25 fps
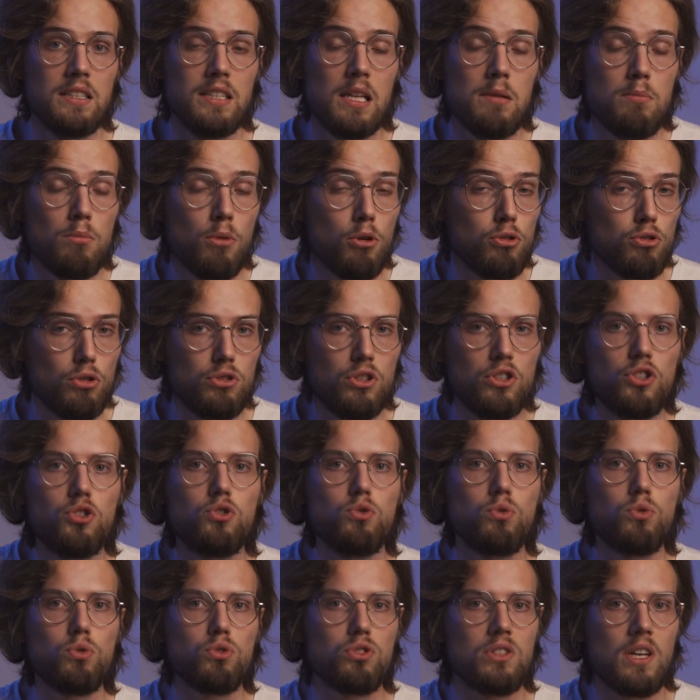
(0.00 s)
del mondo di
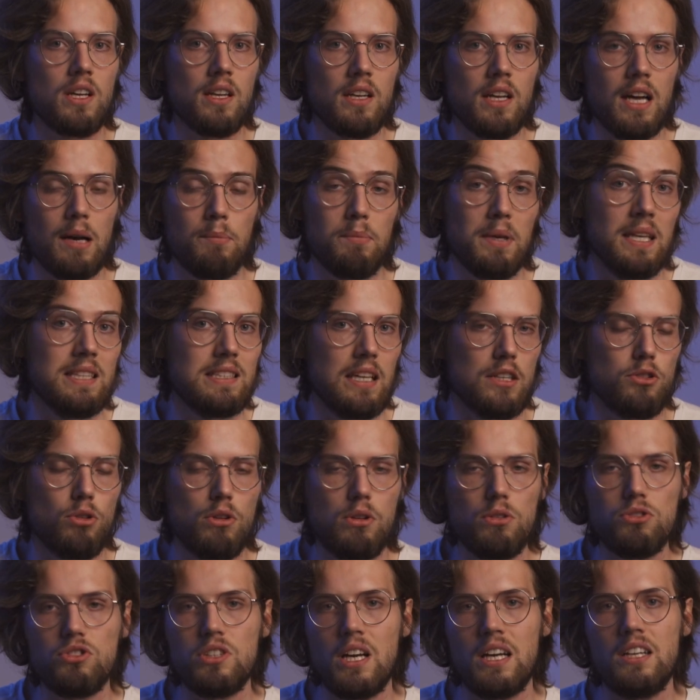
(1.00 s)
Susan, ambientato a
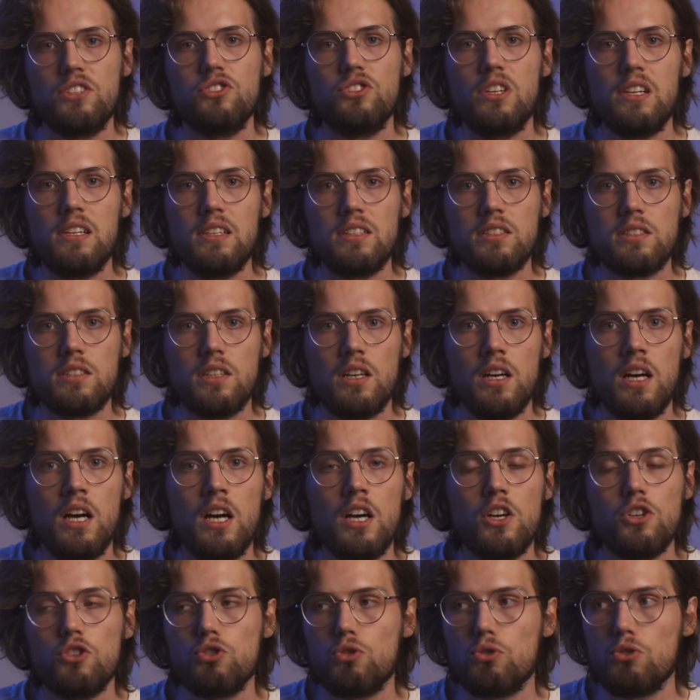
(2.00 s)
Los Angeles,
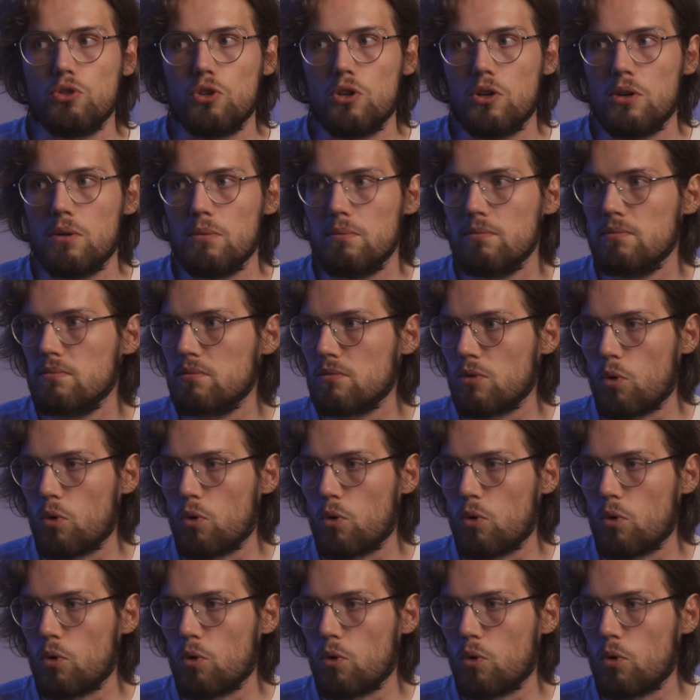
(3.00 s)
sono